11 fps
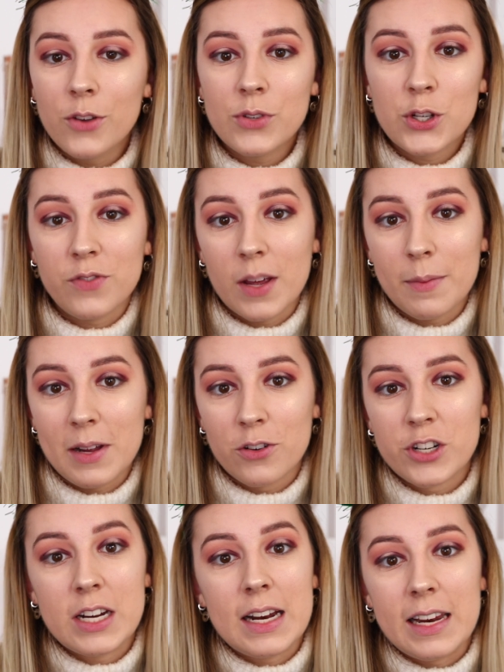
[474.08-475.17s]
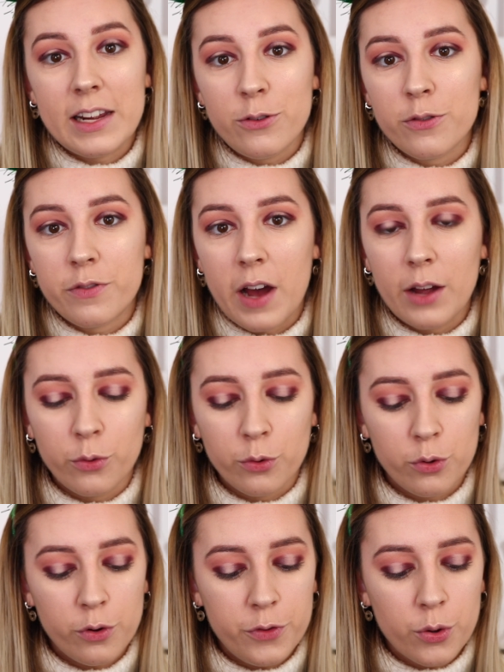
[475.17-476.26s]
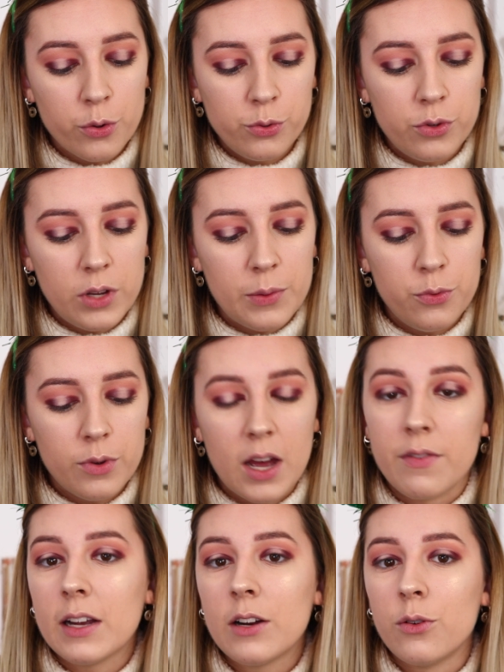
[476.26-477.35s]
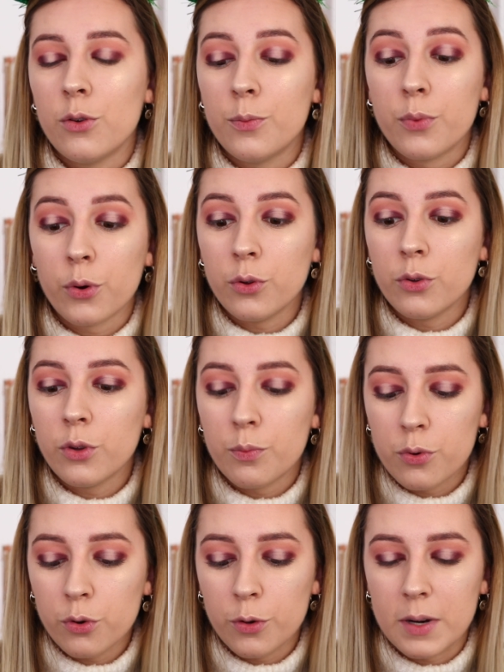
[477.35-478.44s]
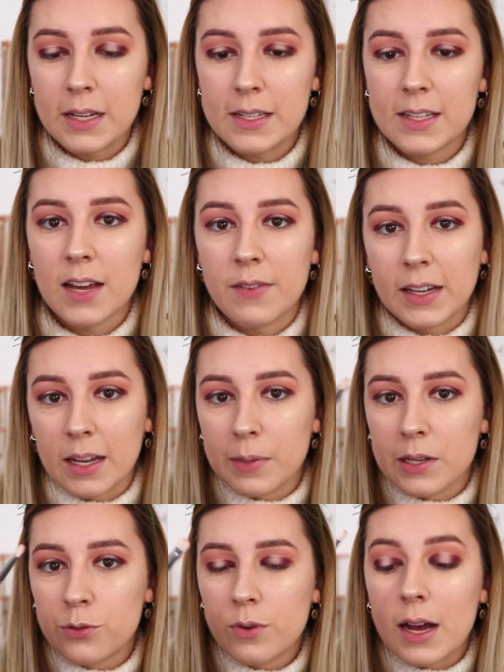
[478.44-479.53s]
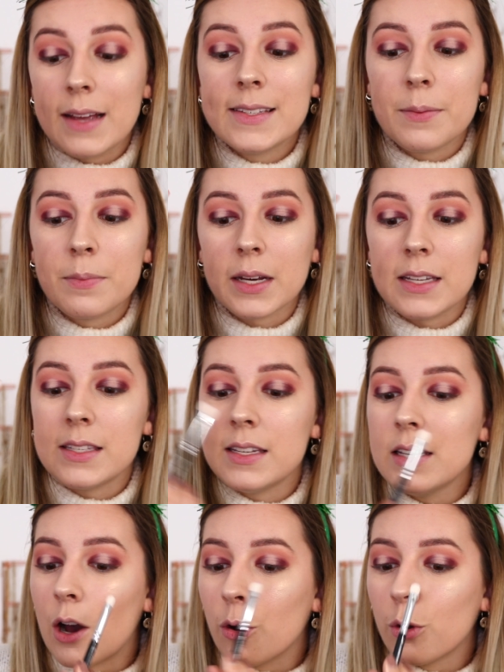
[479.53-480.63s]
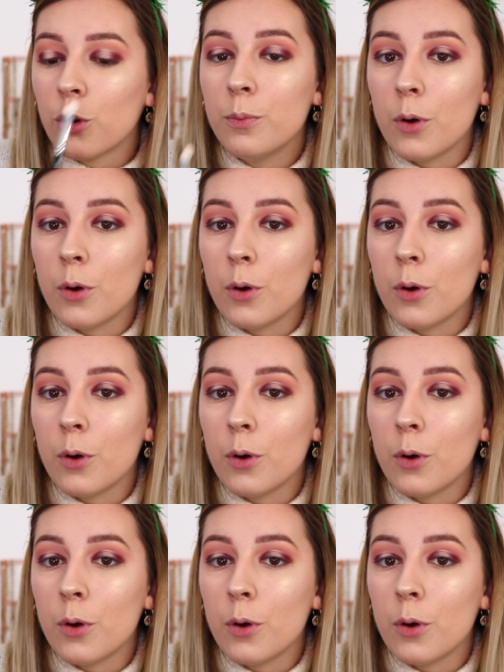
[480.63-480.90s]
Ensuite je viens mélanger les deux fards, donc le vieux rose du début avec le prune pour le placer avec un pinceau assez précis en creux de